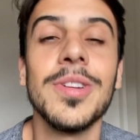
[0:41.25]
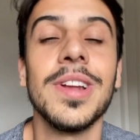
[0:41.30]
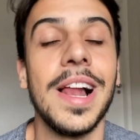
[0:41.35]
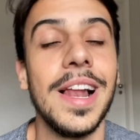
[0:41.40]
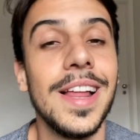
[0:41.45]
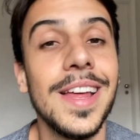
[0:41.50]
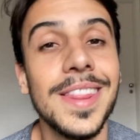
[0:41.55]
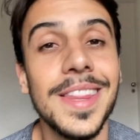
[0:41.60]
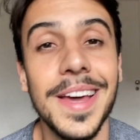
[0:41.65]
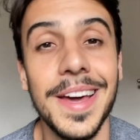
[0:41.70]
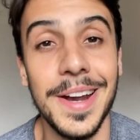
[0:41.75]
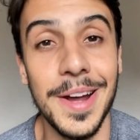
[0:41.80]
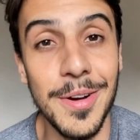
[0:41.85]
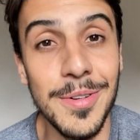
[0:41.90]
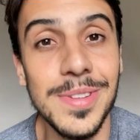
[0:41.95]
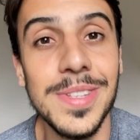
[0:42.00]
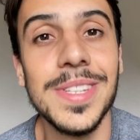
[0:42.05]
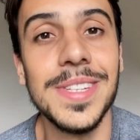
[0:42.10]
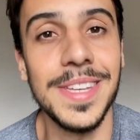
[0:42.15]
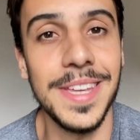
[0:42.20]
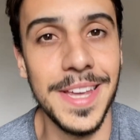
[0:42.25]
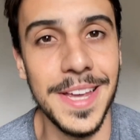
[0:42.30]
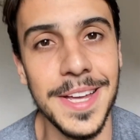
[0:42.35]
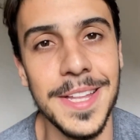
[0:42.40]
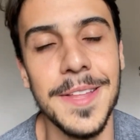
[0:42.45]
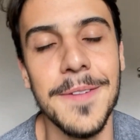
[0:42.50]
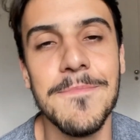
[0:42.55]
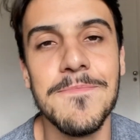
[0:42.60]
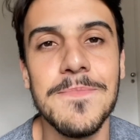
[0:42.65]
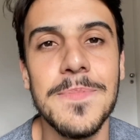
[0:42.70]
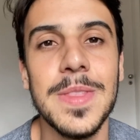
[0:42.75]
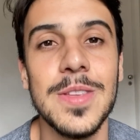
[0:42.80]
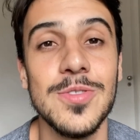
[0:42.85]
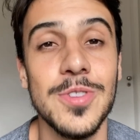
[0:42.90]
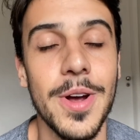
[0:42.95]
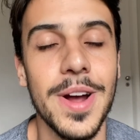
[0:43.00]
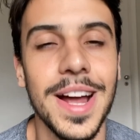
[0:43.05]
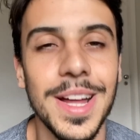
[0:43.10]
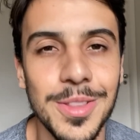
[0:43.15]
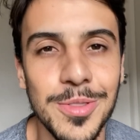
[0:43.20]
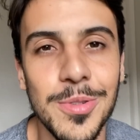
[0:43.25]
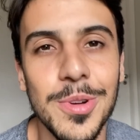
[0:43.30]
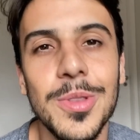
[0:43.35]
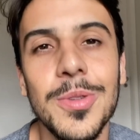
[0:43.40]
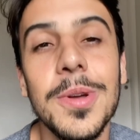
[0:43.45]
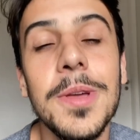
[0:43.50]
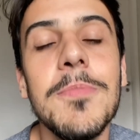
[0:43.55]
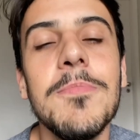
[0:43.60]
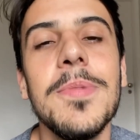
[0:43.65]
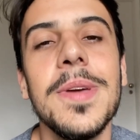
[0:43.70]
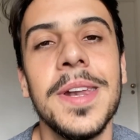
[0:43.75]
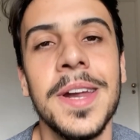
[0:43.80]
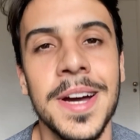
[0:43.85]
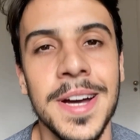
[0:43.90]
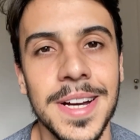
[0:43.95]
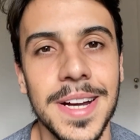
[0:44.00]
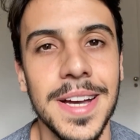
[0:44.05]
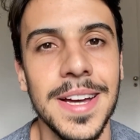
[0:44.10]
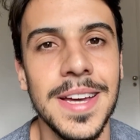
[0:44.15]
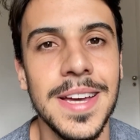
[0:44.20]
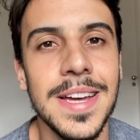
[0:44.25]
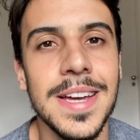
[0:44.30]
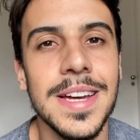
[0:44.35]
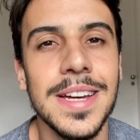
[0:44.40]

na lateral esquerda, jogador do Ipiranga.